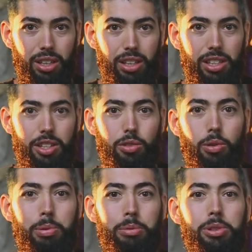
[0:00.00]
Y eso
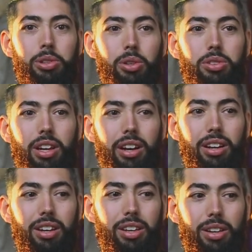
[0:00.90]
me permitió ser
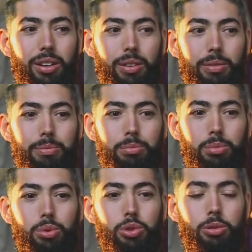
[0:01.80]

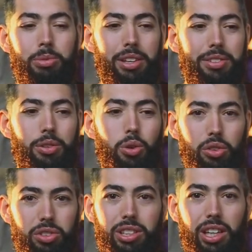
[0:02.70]
mucho más
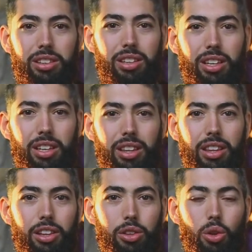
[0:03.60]
consciente
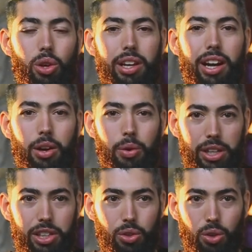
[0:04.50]
de todo el gran
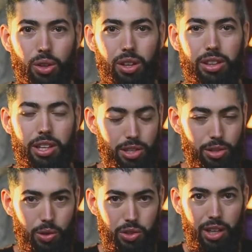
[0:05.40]
abanico de
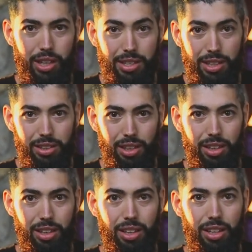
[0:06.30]
situaciones que existen
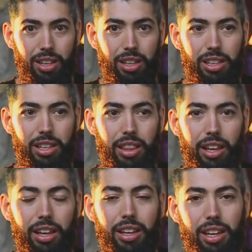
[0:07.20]
y
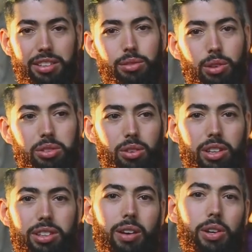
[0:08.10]
de en qué situación
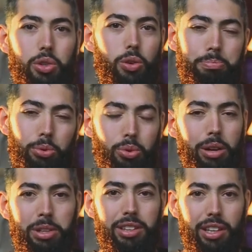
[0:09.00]
estaba yo
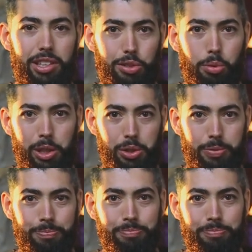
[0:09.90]
puntualmente en ese momento.